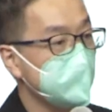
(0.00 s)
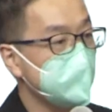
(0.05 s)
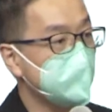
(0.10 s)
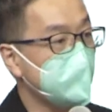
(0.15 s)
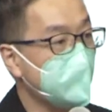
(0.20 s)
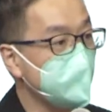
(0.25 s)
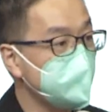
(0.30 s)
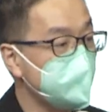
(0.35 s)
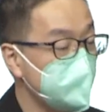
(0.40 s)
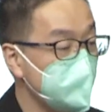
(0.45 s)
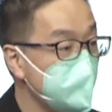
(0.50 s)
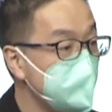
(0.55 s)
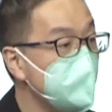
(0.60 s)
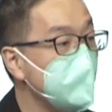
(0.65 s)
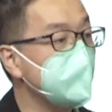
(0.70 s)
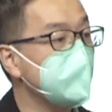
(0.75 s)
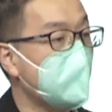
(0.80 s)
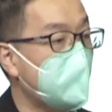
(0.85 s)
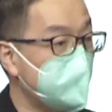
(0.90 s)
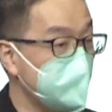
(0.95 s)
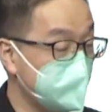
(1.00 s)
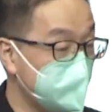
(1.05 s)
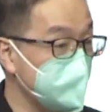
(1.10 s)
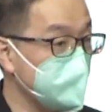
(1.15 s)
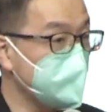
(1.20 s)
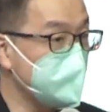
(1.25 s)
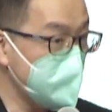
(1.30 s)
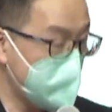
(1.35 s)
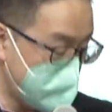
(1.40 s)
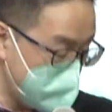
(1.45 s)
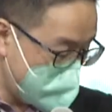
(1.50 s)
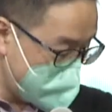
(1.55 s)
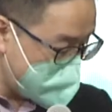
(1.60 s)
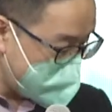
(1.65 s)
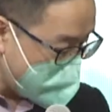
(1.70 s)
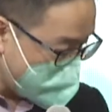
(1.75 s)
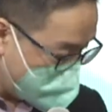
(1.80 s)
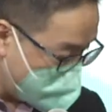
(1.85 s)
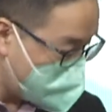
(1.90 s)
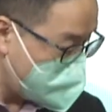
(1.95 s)
商学院他们做过一个的
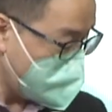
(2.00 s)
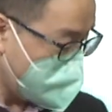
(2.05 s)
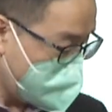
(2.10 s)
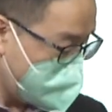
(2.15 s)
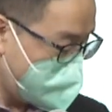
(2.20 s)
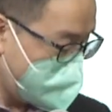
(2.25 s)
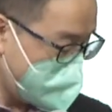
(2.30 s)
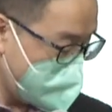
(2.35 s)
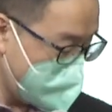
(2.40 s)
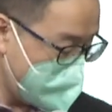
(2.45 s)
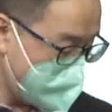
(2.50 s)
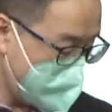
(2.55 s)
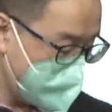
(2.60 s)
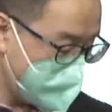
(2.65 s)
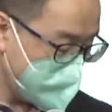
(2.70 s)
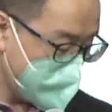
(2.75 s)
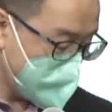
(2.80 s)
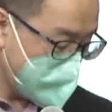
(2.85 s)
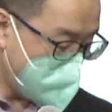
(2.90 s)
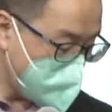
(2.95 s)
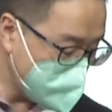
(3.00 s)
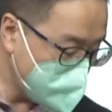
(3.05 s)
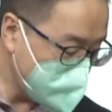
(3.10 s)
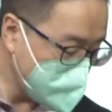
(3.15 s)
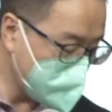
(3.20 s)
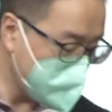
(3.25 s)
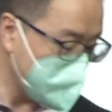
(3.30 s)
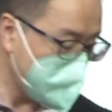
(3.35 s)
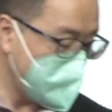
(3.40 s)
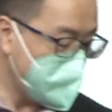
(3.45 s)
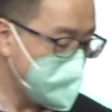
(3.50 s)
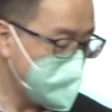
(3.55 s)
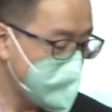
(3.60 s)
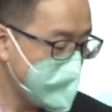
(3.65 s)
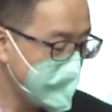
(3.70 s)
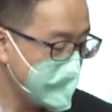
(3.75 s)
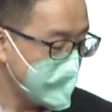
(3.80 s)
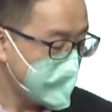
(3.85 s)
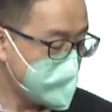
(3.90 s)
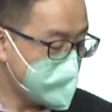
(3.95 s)
研究，他们说什么？
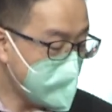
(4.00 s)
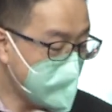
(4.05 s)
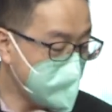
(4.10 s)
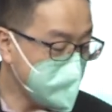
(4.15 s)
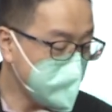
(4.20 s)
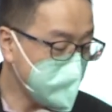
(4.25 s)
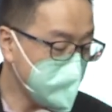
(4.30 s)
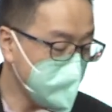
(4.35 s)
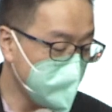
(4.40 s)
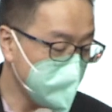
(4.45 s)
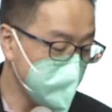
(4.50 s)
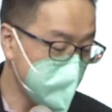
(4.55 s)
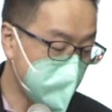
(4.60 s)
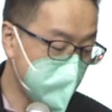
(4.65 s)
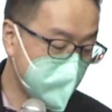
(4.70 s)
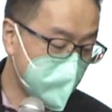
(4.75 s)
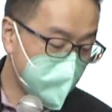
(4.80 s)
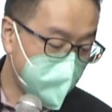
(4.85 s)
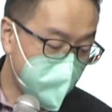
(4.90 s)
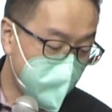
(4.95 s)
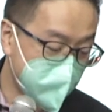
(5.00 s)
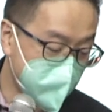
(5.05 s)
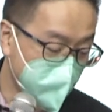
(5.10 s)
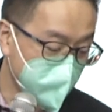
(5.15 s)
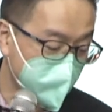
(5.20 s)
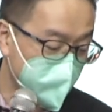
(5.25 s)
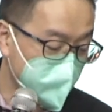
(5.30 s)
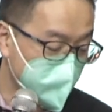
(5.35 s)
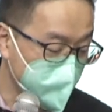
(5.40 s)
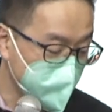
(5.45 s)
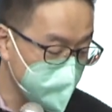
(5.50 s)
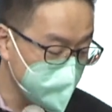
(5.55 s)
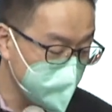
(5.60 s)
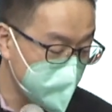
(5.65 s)
当有一个非常努